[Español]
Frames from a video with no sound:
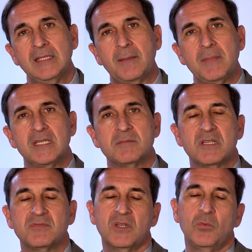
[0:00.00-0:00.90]
También es
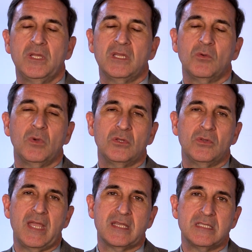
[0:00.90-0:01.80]
más frecuente
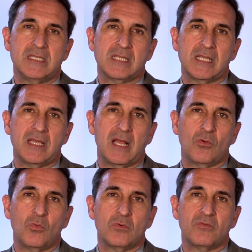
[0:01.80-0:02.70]
cuando ya existe
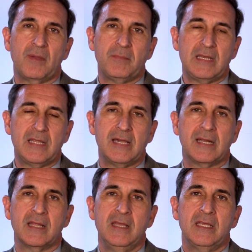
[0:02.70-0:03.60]
algún
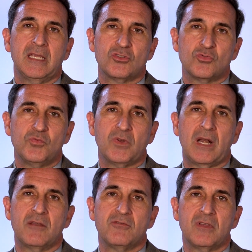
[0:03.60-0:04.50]
familiar que
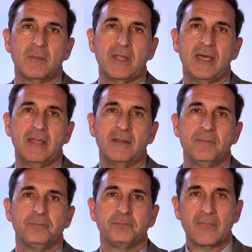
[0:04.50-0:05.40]
sufra la enfermedad
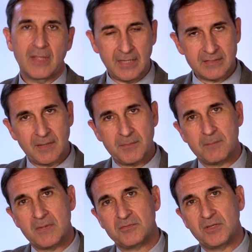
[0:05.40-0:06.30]
y es
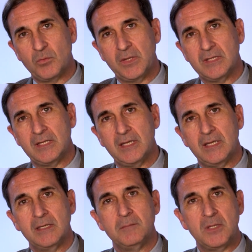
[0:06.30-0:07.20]
también más
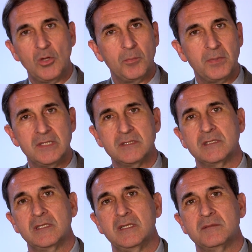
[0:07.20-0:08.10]
frecuente en
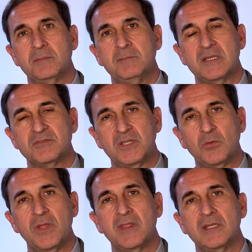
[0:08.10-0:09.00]
miopes, es más
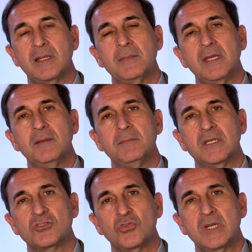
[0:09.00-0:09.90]
frecuente también en
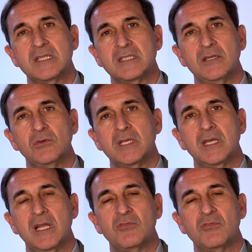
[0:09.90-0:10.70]
personas de origen